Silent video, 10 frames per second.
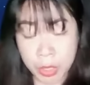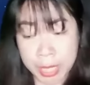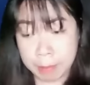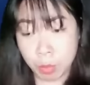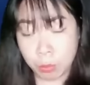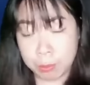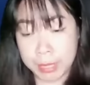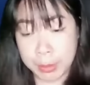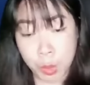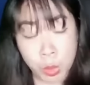thể một
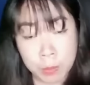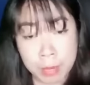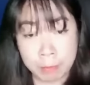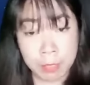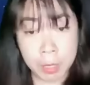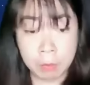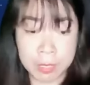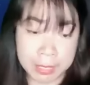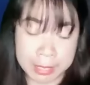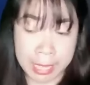mình đối mặt với công
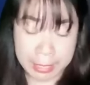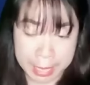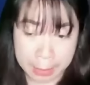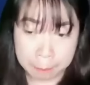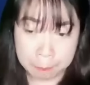việc tẻ nhạt.